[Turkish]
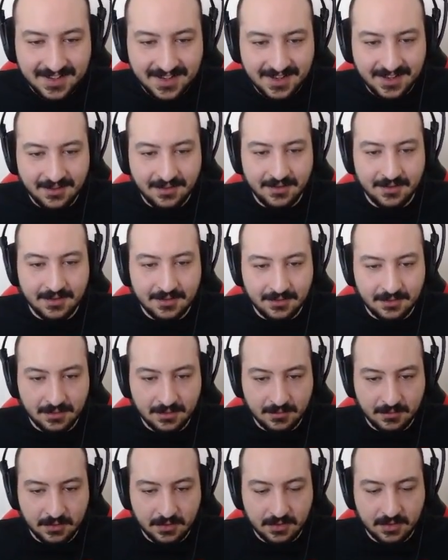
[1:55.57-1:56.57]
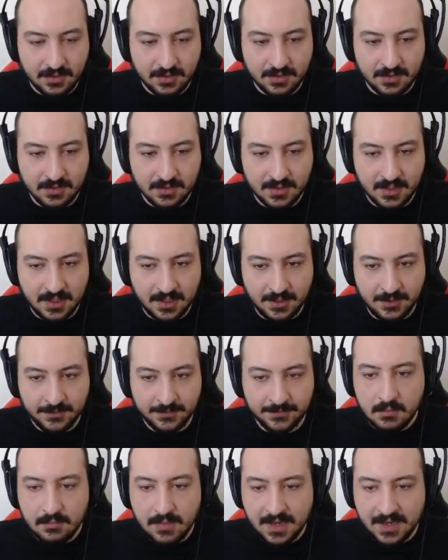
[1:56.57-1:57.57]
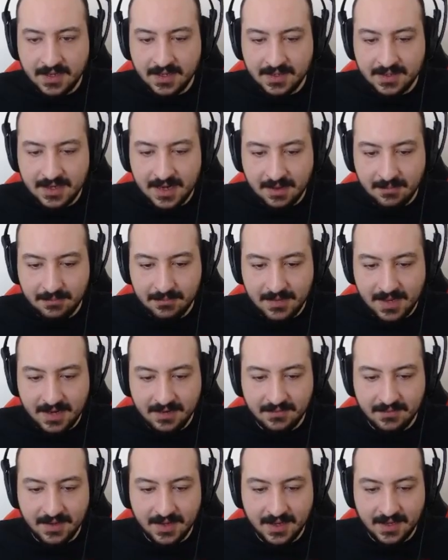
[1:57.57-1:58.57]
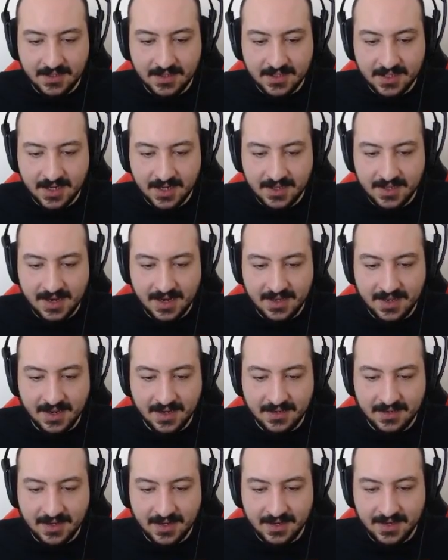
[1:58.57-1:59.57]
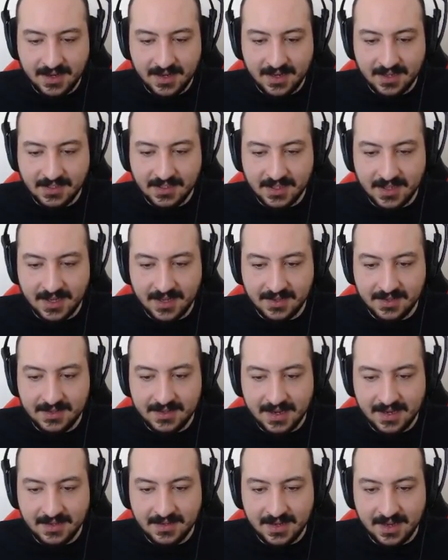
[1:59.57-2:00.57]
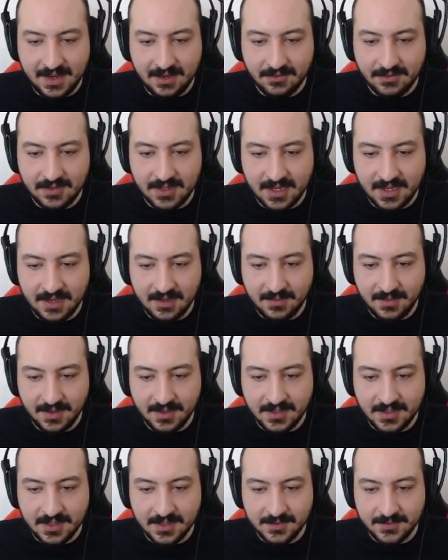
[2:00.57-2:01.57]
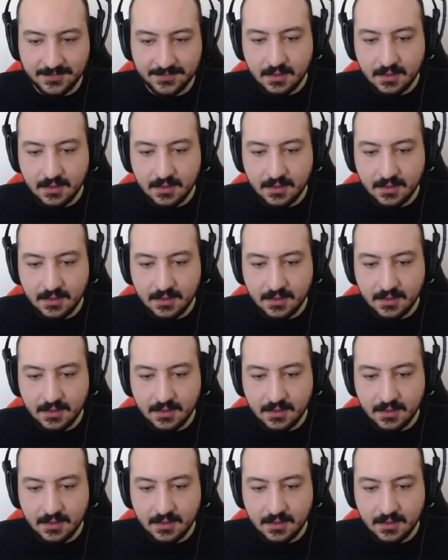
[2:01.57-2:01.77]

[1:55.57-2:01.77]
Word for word: Yere gül gülmüş sonunda. Bak ikramlar veya şeyler yandan gelen şey etten daha güzeldi bence.